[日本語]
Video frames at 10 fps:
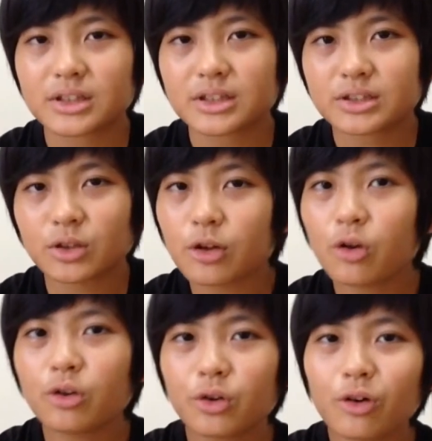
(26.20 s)
そ
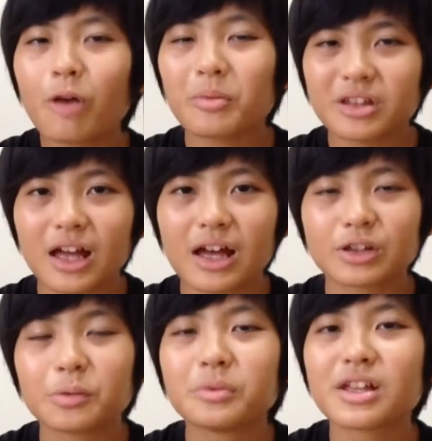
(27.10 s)
の動画を見た
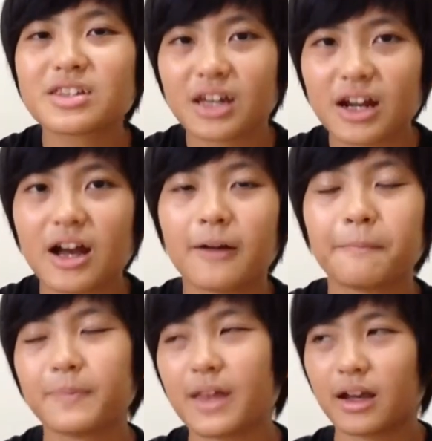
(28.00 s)
友達から、
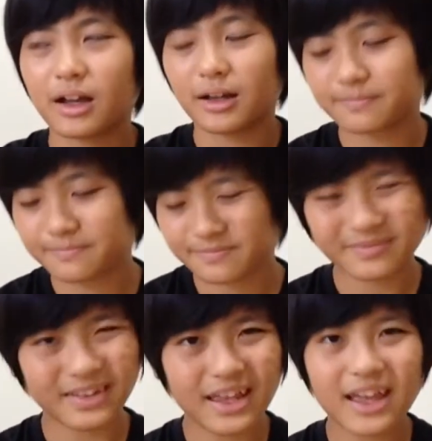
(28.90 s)
なんか、
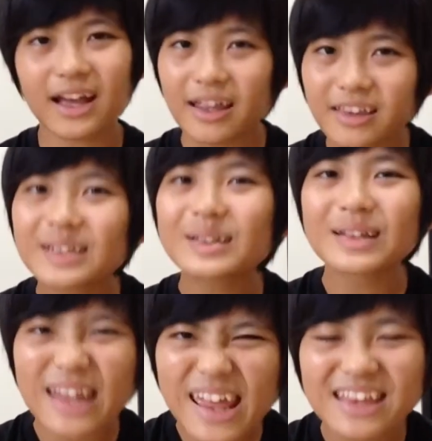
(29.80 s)
絵が下手くそ
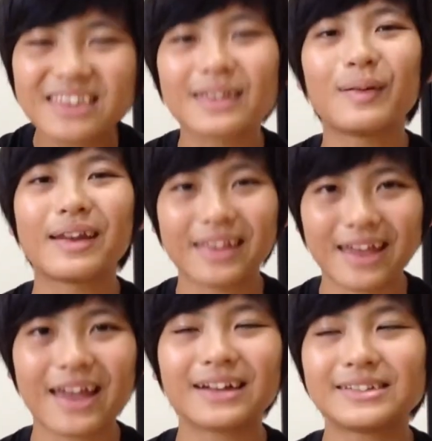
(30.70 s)
だねって言われ
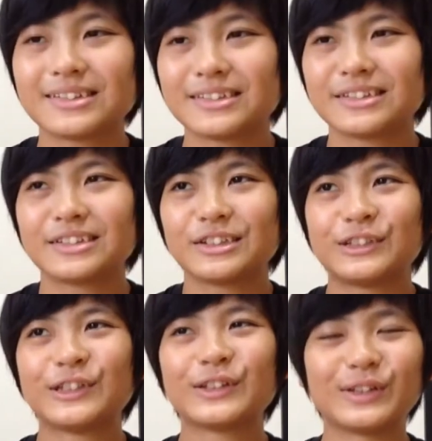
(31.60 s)
て、
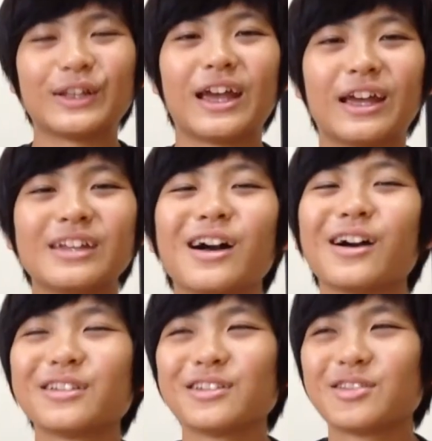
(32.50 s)
ちょっとね、い
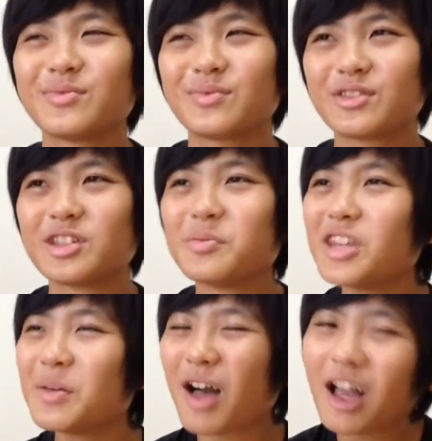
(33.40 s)
や、自分
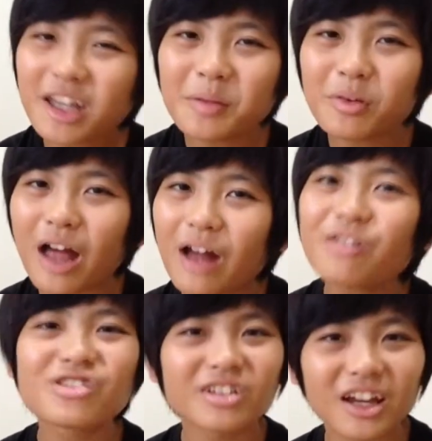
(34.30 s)
でも描けるものある
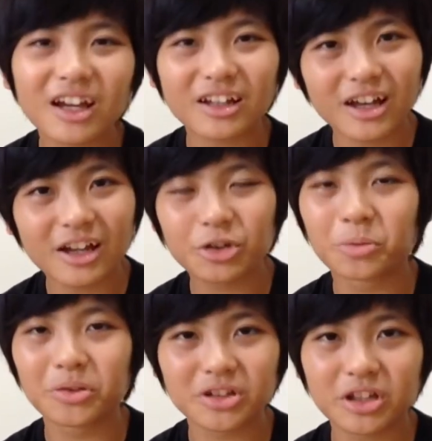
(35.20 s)
んじゃないかなと
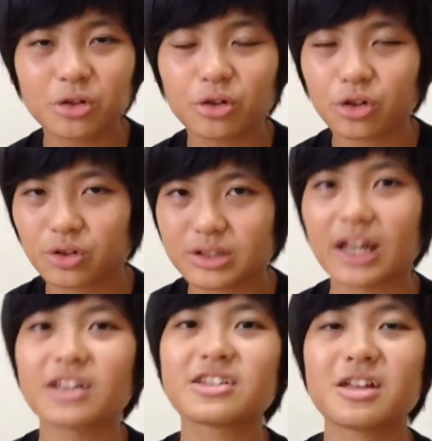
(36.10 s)
思っていろいろ今日
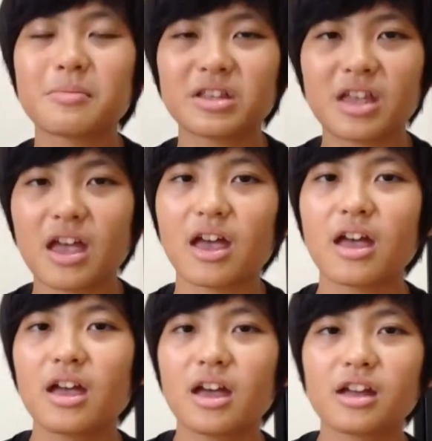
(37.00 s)
探してみて、
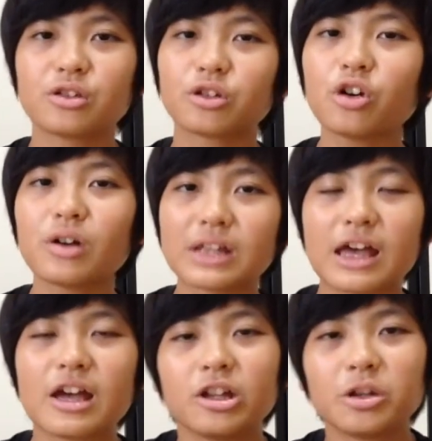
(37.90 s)
えっと今日は
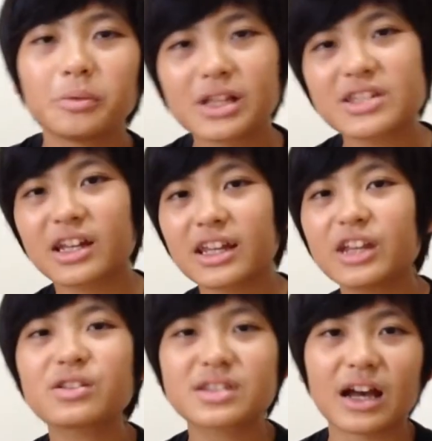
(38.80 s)
ね、友達からい
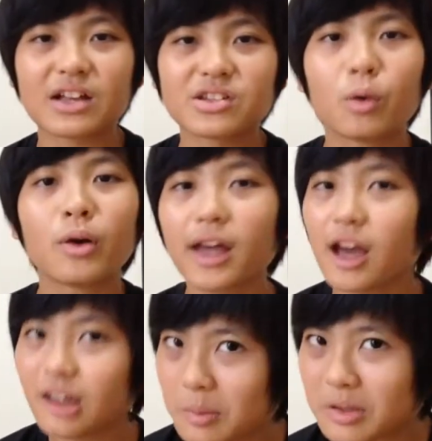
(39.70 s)
くつか、じゃあこれ
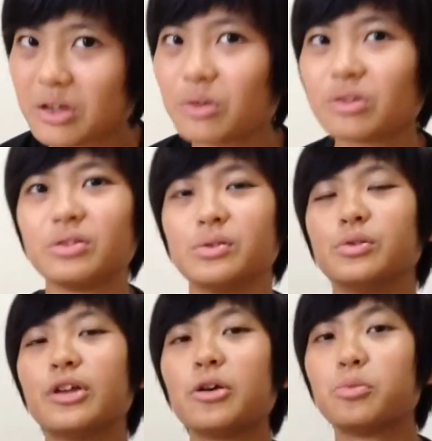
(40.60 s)
描いてみてよっていう
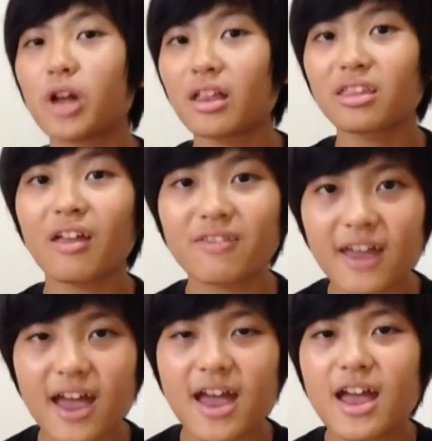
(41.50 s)
お題をもらったん
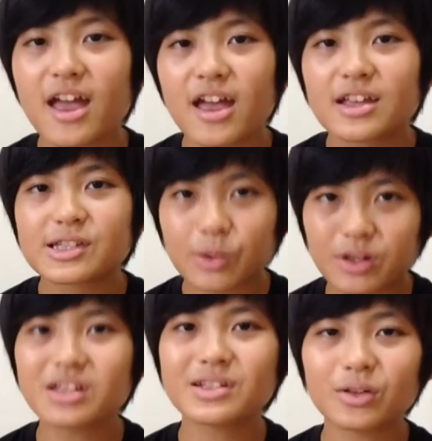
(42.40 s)
で、そ
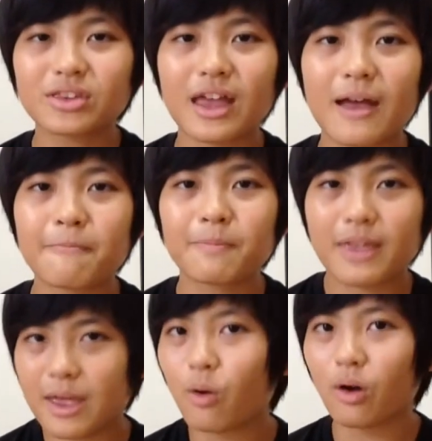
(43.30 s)
れに沿って
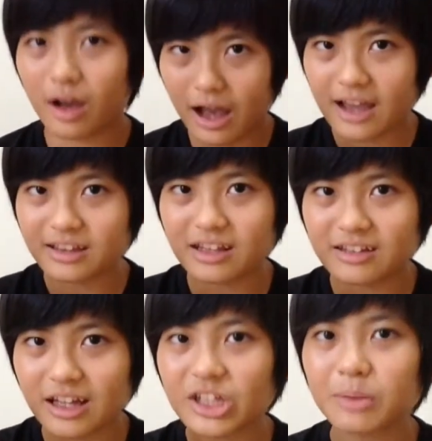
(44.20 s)
絵を描いていき
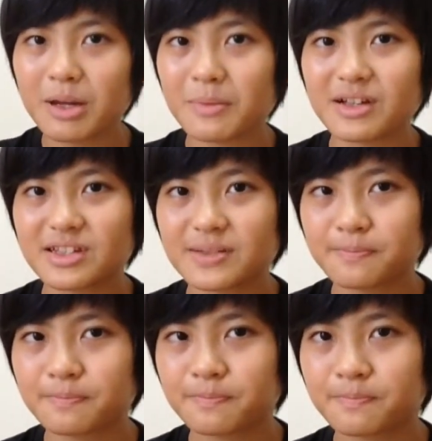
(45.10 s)
たいと思いま
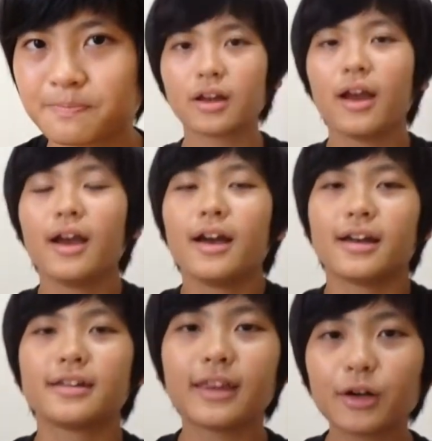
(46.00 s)

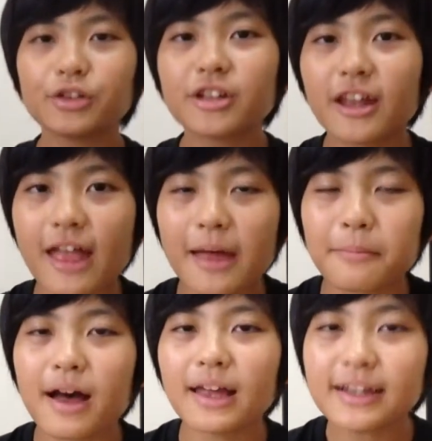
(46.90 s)
す。ってことでね、
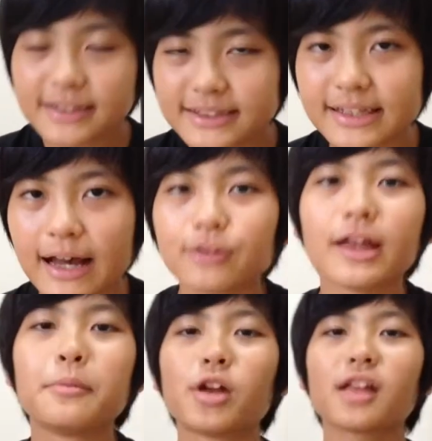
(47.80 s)
まあいくつかお
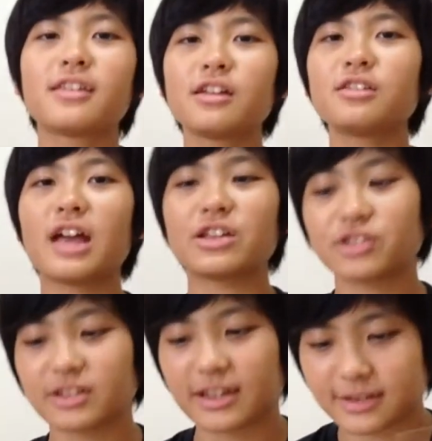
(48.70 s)
題もらってるんで、ちょっ
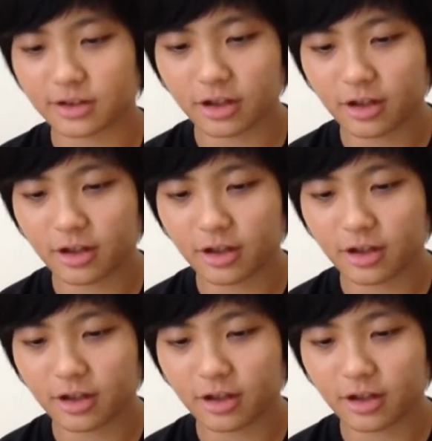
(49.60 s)
と早速